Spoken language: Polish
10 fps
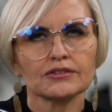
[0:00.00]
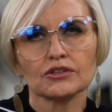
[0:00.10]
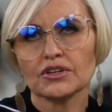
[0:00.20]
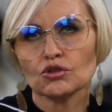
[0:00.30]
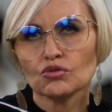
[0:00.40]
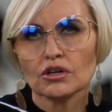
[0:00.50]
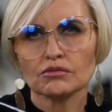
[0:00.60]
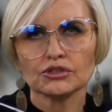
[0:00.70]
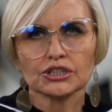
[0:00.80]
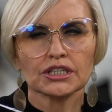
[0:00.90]

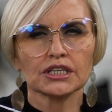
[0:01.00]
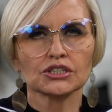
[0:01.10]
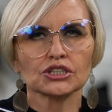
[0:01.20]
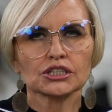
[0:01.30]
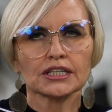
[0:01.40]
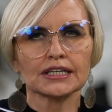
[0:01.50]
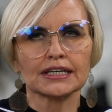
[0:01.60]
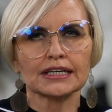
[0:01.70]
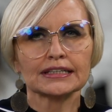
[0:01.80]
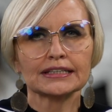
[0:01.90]
dowiadują się,
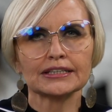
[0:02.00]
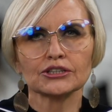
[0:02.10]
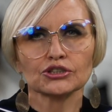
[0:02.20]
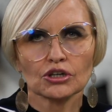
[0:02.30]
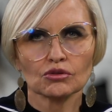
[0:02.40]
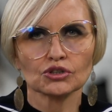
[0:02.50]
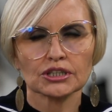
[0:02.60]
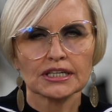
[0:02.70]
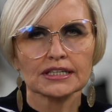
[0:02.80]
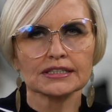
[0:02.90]
że ich
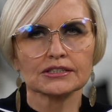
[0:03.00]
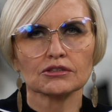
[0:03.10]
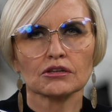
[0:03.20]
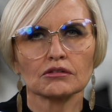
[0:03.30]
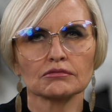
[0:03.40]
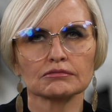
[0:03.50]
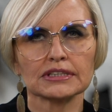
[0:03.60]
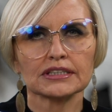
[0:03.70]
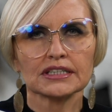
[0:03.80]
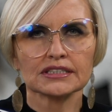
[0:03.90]
ciąże są
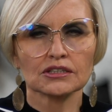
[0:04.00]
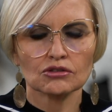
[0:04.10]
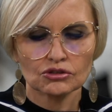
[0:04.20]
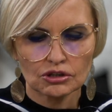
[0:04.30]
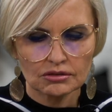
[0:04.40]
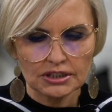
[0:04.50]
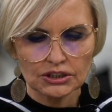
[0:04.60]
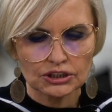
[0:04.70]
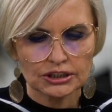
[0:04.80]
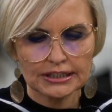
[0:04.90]
na tyle
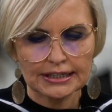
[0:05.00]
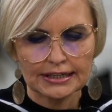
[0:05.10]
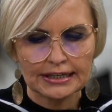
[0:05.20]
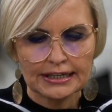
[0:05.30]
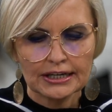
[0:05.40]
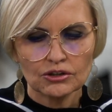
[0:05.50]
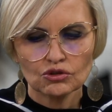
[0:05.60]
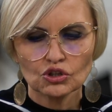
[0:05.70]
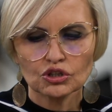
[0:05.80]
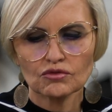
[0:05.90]
zagrożone, że
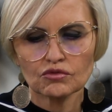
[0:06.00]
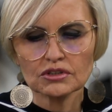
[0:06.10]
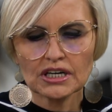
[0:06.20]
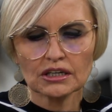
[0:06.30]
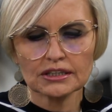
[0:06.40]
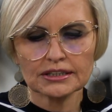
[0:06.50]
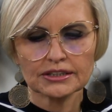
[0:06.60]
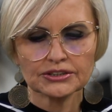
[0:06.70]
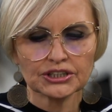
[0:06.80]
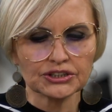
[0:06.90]
noszą w łonach
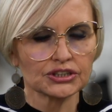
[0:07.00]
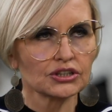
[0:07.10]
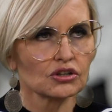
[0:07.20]
e, dzieci